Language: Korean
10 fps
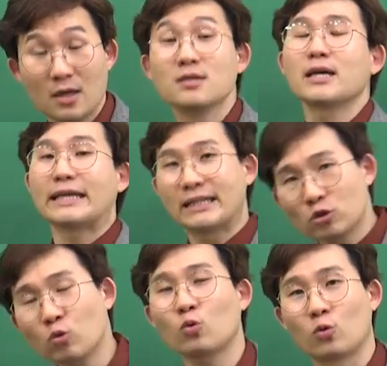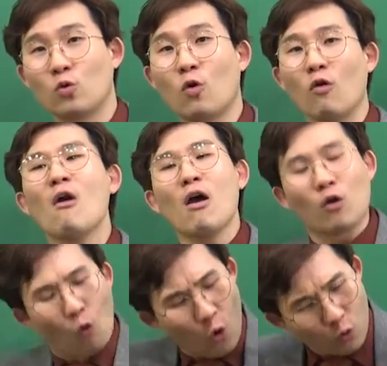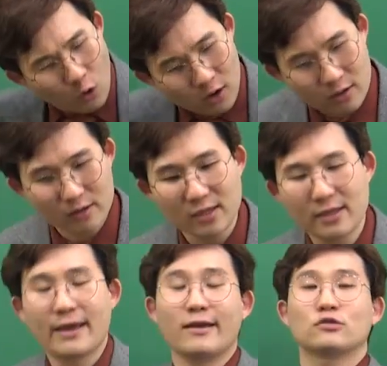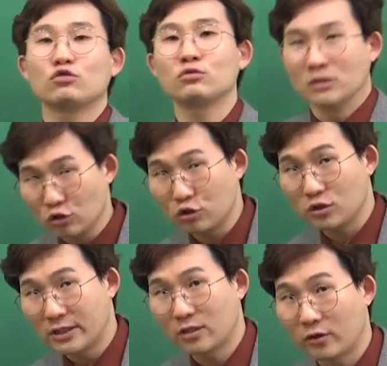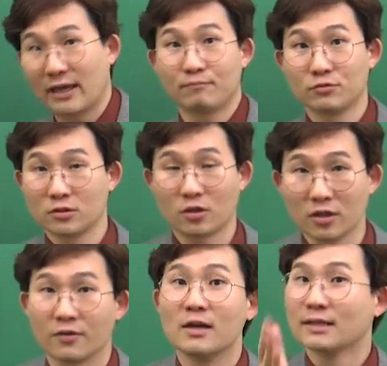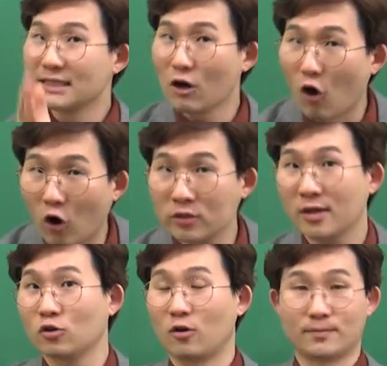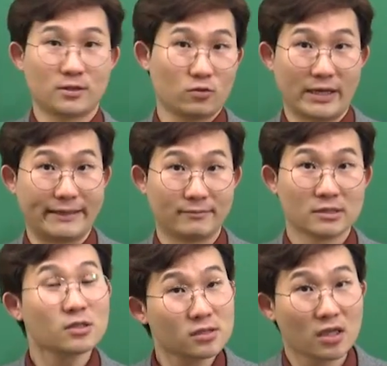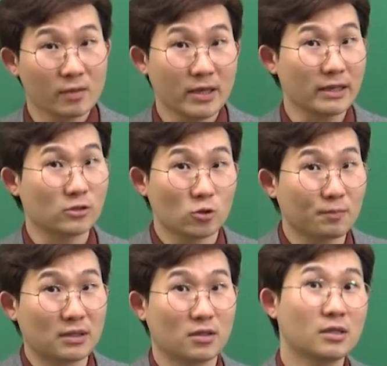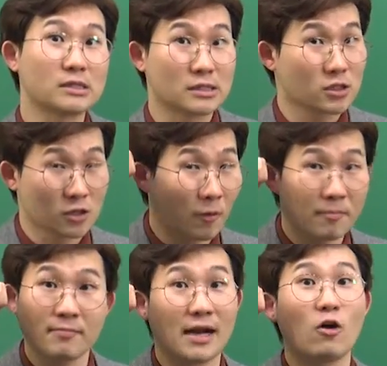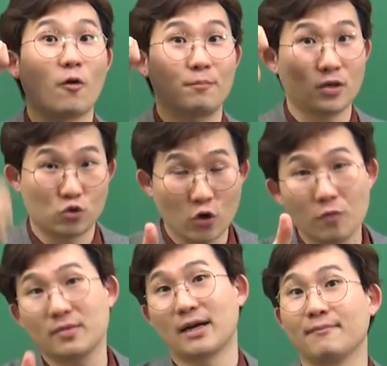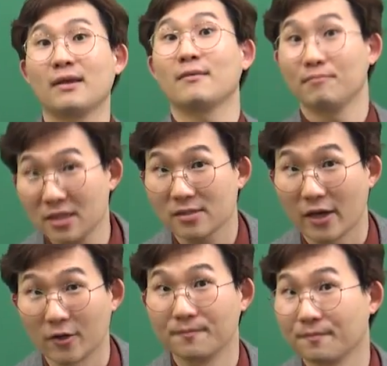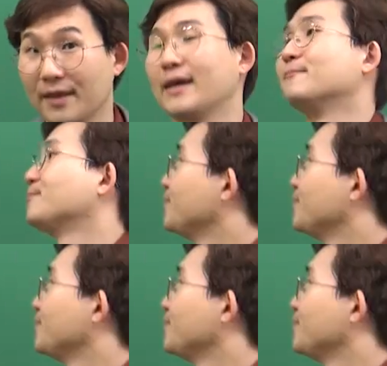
자, 이 정도로 고퀄리티의 수능 출제 경향 분석은 그 어디에도 없을 거야. 선생님이 이쪽 파트는 정말 업계 최고입니다. 믿으세요. 네.